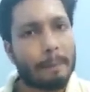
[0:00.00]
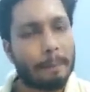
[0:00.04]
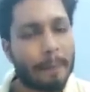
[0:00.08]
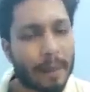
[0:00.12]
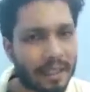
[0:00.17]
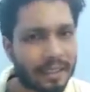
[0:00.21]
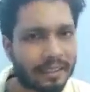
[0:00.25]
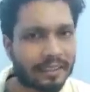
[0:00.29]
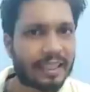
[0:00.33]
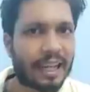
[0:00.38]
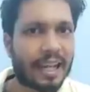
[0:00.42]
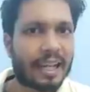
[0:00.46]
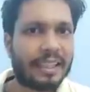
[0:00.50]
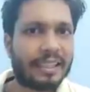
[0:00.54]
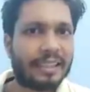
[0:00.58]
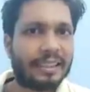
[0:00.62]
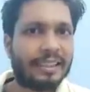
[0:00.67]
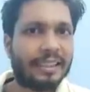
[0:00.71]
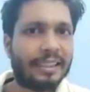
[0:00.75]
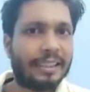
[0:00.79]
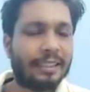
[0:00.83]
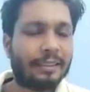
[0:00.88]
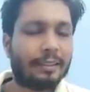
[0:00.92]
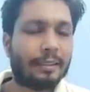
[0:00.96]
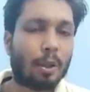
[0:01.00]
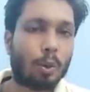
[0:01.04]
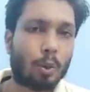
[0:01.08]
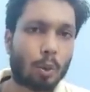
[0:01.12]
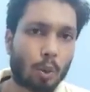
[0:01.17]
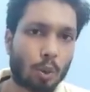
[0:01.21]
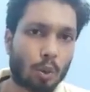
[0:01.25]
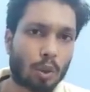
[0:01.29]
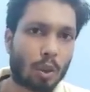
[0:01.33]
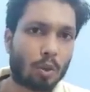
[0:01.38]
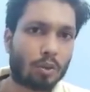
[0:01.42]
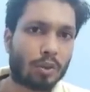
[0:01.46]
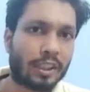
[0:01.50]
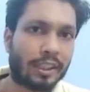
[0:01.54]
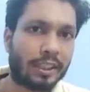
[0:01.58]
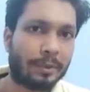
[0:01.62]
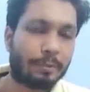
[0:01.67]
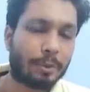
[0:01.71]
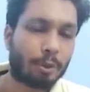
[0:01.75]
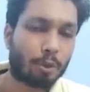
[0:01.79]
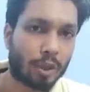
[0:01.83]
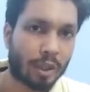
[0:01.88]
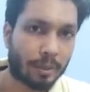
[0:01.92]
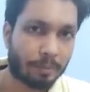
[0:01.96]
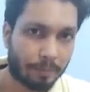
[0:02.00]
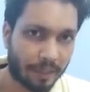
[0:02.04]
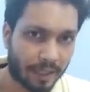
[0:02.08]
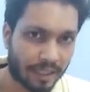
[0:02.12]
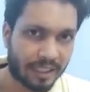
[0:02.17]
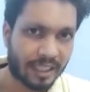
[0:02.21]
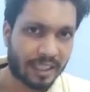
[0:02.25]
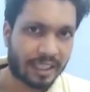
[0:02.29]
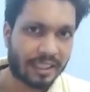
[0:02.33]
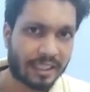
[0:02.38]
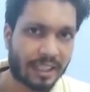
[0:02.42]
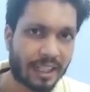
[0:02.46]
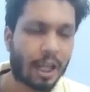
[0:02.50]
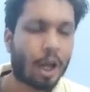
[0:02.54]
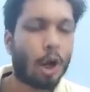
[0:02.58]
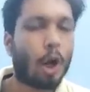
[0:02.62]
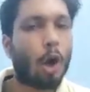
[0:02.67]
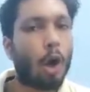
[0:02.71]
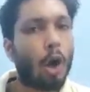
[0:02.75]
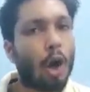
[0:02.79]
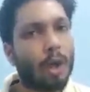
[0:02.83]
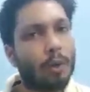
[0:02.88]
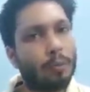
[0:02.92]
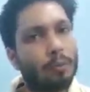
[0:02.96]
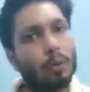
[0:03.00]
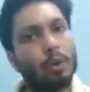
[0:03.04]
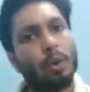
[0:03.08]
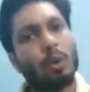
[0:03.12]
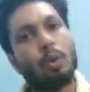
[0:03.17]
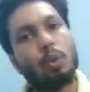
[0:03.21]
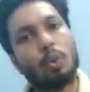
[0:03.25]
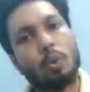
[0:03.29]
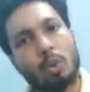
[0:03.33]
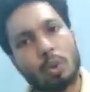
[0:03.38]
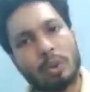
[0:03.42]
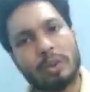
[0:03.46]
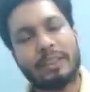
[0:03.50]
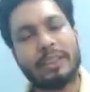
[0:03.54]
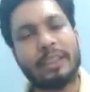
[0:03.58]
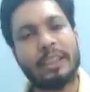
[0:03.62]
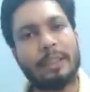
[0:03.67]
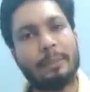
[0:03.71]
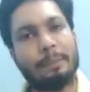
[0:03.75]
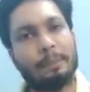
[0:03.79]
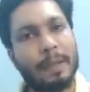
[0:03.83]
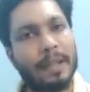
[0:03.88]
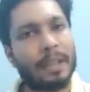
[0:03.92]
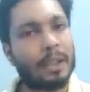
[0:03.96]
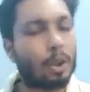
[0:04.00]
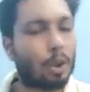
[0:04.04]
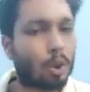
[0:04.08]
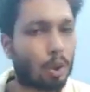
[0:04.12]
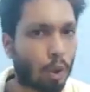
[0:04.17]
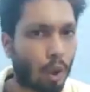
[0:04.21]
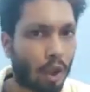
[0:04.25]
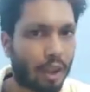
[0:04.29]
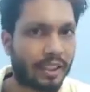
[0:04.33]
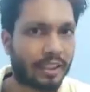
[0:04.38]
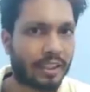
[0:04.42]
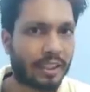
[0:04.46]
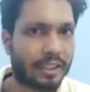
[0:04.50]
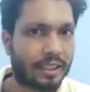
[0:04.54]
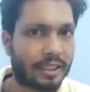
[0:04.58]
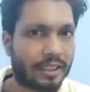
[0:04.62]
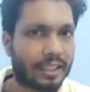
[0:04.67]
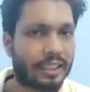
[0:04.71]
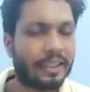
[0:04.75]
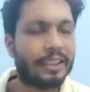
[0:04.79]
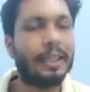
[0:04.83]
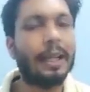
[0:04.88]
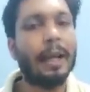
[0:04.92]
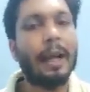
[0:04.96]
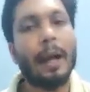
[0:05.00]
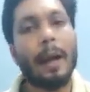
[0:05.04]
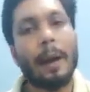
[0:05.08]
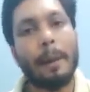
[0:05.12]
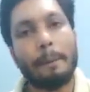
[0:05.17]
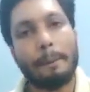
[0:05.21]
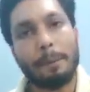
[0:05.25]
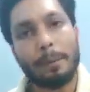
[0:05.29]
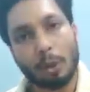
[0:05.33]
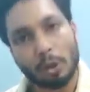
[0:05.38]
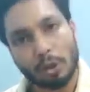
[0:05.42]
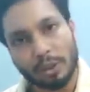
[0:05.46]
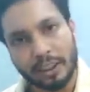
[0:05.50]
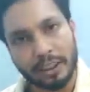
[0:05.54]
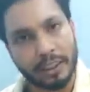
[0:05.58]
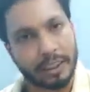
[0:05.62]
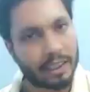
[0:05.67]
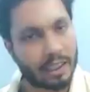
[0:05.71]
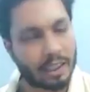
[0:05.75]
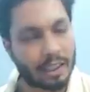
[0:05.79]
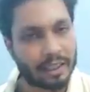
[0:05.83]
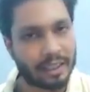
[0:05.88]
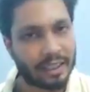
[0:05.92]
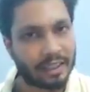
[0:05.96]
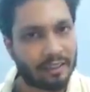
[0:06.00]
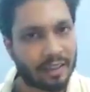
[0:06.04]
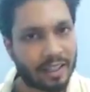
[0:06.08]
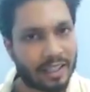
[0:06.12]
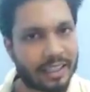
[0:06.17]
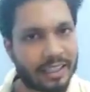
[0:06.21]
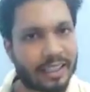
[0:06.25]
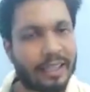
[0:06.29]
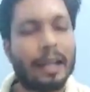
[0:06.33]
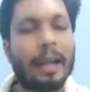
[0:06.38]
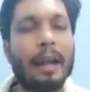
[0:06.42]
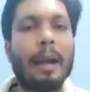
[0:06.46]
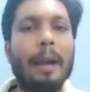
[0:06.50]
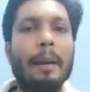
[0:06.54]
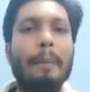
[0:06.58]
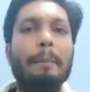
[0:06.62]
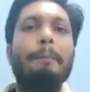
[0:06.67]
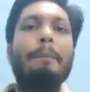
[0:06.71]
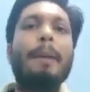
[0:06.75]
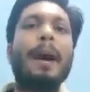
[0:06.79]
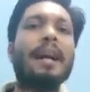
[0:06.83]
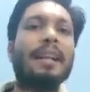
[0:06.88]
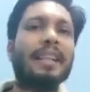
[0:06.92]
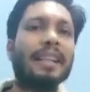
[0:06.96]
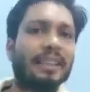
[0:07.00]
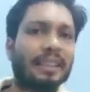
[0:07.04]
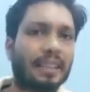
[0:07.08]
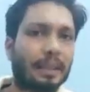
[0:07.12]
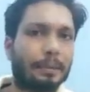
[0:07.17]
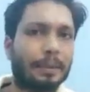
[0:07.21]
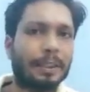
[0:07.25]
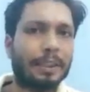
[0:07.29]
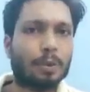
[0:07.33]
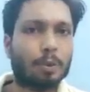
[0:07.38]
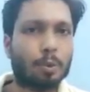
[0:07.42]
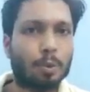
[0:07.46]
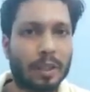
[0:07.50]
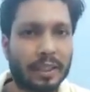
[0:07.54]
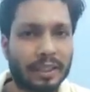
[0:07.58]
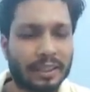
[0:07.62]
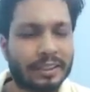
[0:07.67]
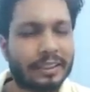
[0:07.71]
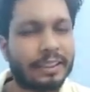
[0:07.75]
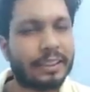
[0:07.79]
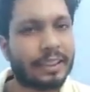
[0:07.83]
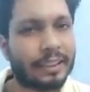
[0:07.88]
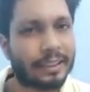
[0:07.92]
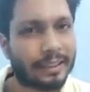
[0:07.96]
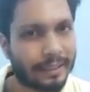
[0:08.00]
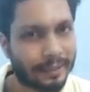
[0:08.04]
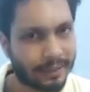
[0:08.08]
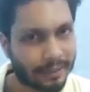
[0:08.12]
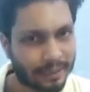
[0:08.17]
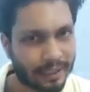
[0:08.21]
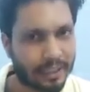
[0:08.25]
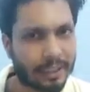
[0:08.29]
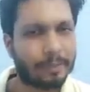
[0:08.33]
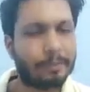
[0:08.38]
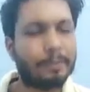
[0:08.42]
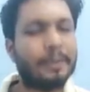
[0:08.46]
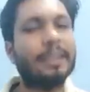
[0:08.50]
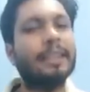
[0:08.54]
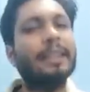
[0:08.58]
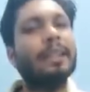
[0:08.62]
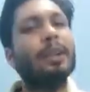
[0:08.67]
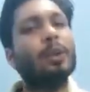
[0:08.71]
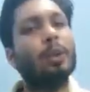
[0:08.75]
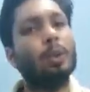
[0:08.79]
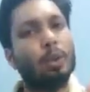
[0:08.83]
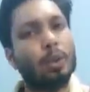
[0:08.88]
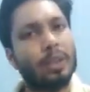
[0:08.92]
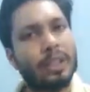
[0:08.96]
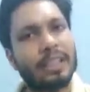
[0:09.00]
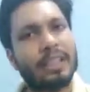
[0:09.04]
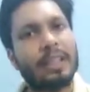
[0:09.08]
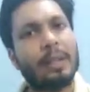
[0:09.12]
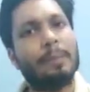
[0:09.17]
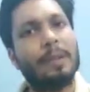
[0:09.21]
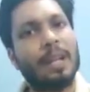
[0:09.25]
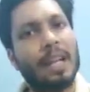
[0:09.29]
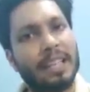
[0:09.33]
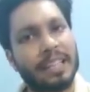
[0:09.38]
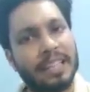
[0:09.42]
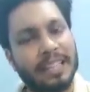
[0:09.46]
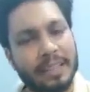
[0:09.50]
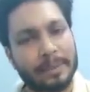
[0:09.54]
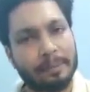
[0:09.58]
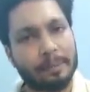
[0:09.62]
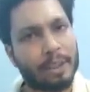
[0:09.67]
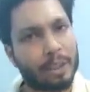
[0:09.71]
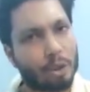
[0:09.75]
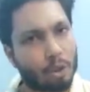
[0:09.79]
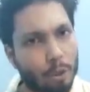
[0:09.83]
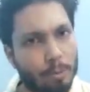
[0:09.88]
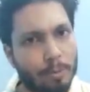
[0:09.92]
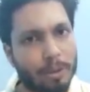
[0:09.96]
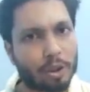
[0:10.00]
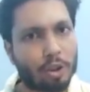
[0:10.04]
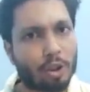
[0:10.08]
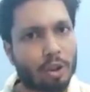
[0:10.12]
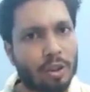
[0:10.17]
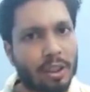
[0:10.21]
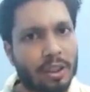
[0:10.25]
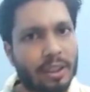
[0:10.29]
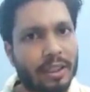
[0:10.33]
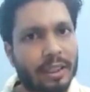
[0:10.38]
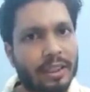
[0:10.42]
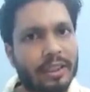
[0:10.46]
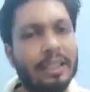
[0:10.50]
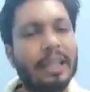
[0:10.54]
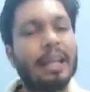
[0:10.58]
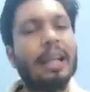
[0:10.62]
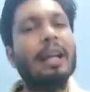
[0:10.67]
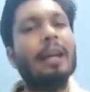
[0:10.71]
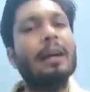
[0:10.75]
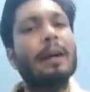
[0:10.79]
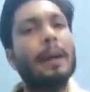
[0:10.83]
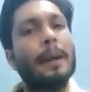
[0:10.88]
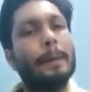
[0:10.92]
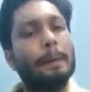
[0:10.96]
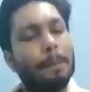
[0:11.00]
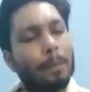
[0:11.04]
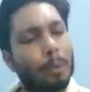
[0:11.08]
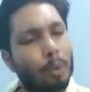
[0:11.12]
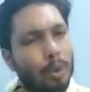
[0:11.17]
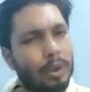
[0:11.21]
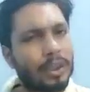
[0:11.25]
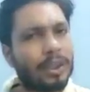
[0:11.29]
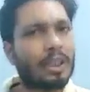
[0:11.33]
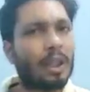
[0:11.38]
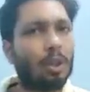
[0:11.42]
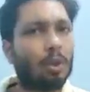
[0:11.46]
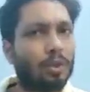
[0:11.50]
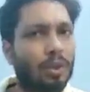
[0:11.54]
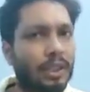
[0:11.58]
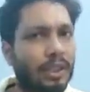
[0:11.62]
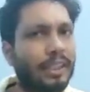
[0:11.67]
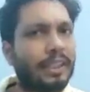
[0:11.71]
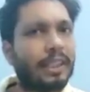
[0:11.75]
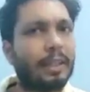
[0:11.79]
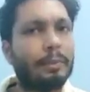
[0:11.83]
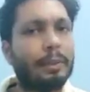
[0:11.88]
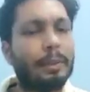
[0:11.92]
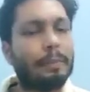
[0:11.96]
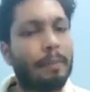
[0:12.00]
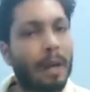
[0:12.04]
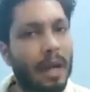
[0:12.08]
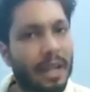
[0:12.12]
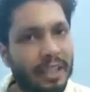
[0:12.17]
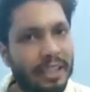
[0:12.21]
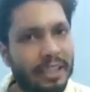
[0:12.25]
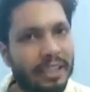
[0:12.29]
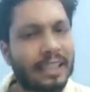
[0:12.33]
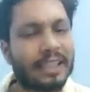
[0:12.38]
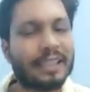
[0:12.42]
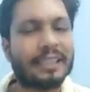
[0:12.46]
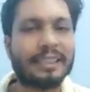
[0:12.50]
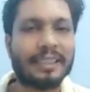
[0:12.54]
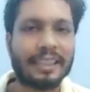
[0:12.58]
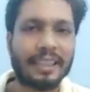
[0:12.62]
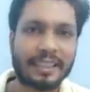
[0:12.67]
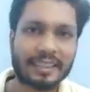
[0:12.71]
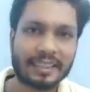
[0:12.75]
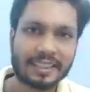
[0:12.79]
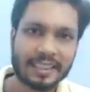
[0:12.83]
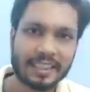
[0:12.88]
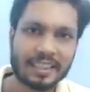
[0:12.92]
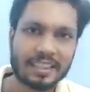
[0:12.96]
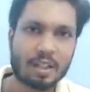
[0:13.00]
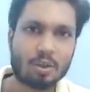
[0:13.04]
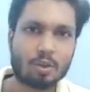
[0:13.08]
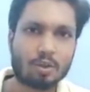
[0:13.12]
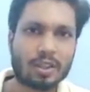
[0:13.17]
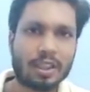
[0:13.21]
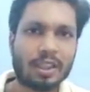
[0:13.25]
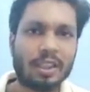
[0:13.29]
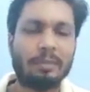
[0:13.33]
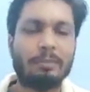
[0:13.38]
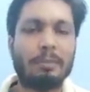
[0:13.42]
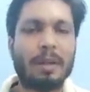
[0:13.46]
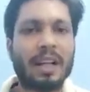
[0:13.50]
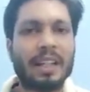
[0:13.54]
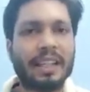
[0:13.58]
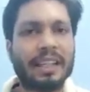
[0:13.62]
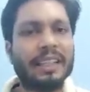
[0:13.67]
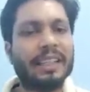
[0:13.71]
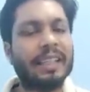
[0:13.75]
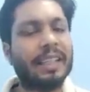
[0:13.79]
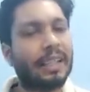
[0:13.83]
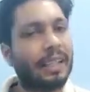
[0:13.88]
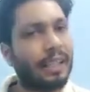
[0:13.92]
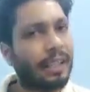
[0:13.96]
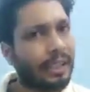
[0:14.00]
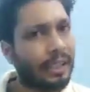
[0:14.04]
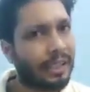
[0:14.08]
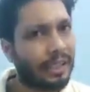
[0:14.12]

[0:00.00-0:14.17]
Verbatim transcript: मनचाही सीट राउंड टू काउंसलिंग में उन्हें मिल गई है और वो उस सीट पर ज्वाइन करने के लिए प्रोसीड करने वाले हैं बाकी सभी स्टूडेंट जिन्हें सीट नहीं मिली उन्हें घबराने की बिल्कुल भी ज़रूरत नहीं है पूरी काउंसलिंग अभी बाकी है स्टेट्स की काउंसलिंग बाकी है